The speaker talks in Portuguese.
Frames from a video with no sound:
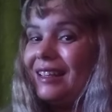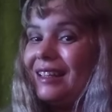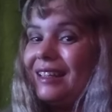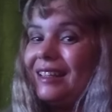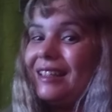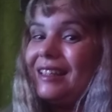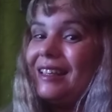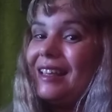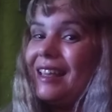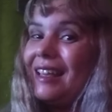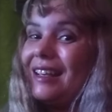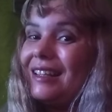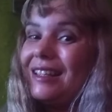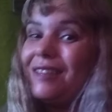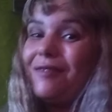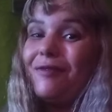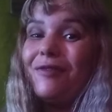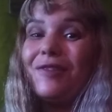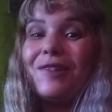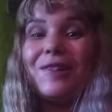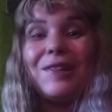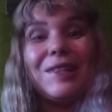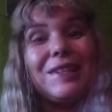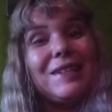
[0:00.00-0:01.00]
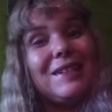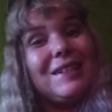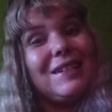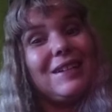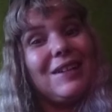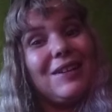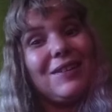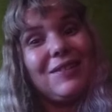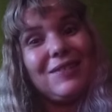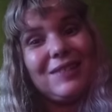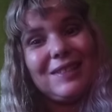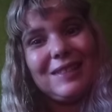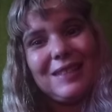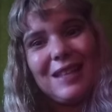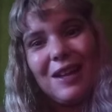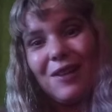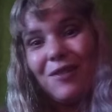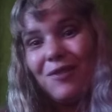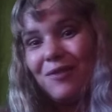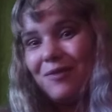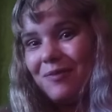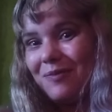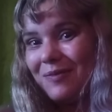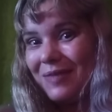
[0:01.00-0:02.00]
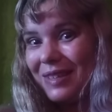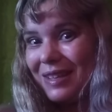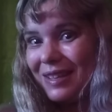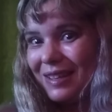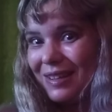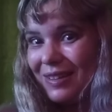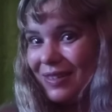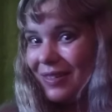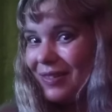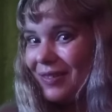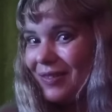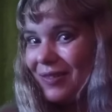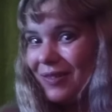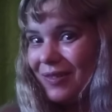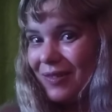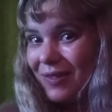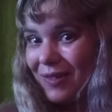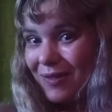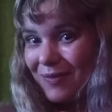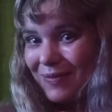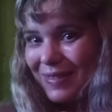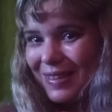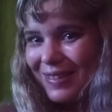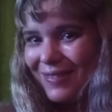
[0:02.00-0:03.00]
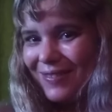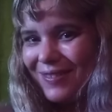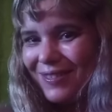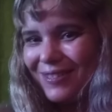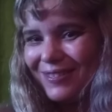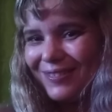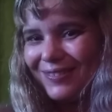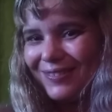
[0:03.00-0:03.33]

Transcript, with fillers: E esse foi o Se Arrume Comigo.